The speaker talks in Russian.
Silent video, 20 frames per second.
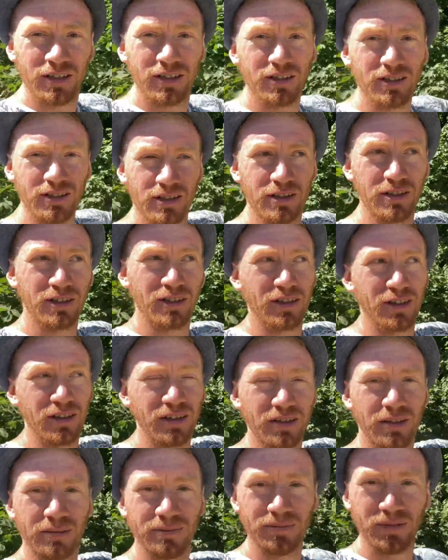э,
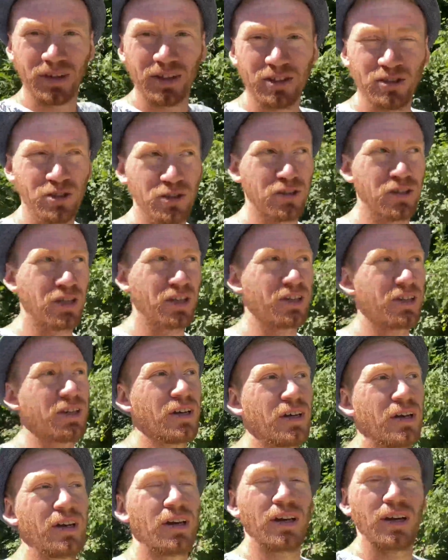идет
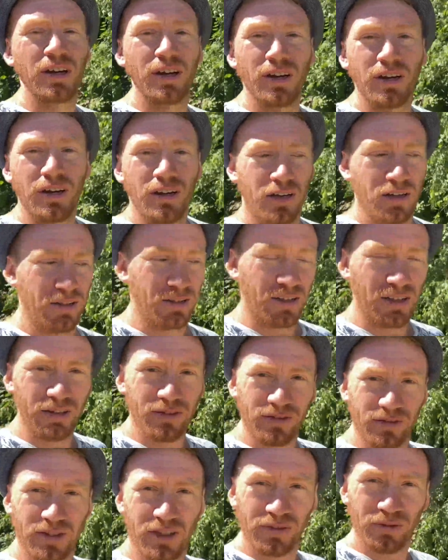
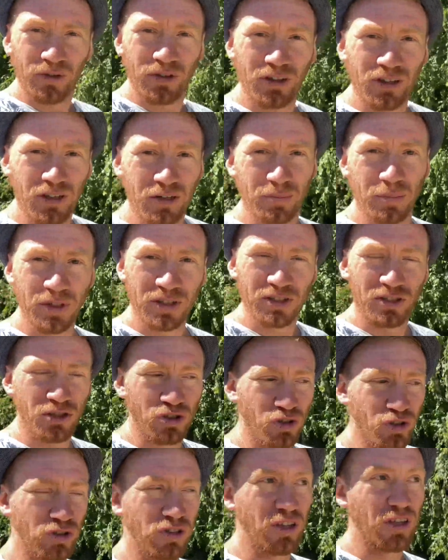дов- довольно
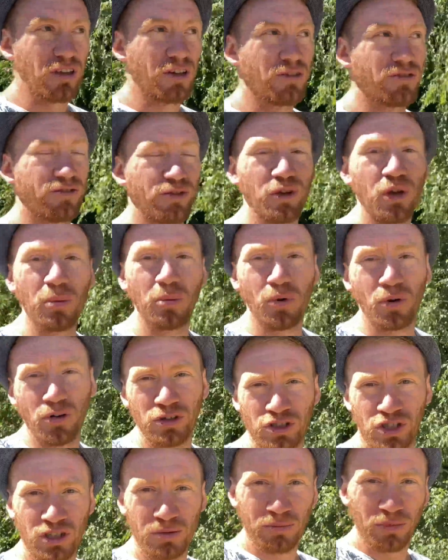протяженный, в нем
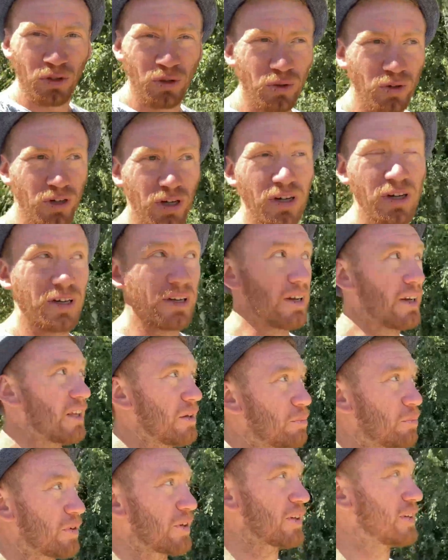очень много
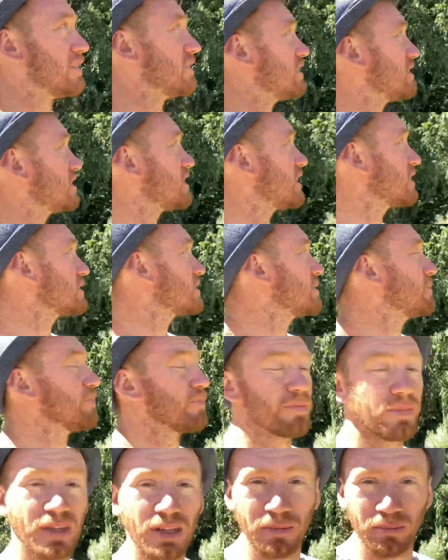лип. И сейчас
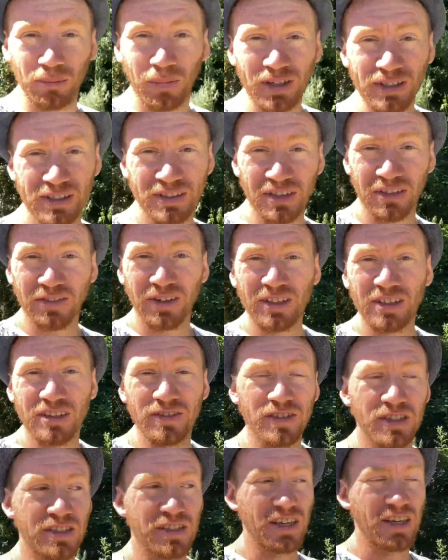массовое
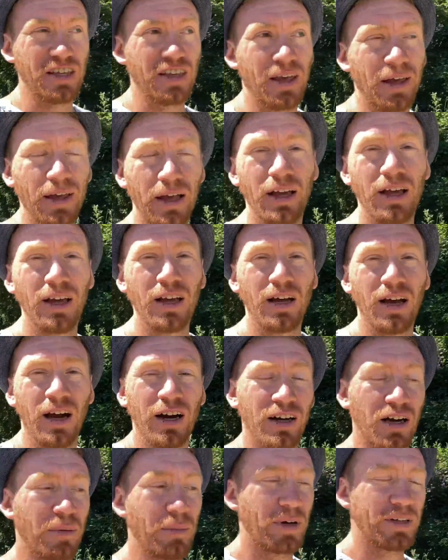цветение.
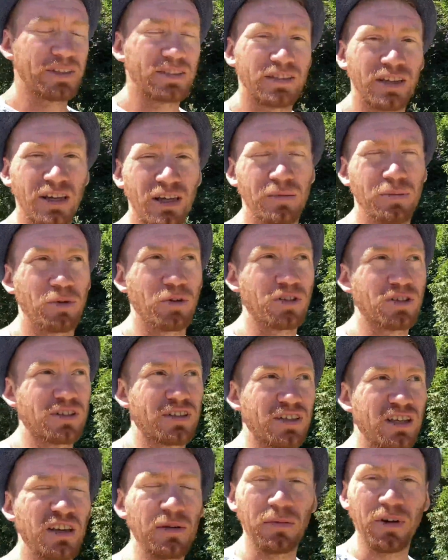Аромат стоит
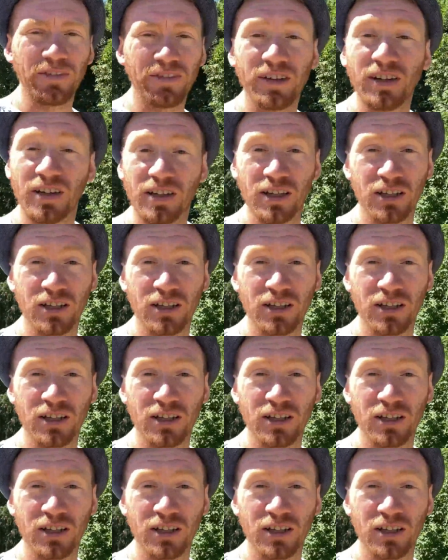просто неимоверный,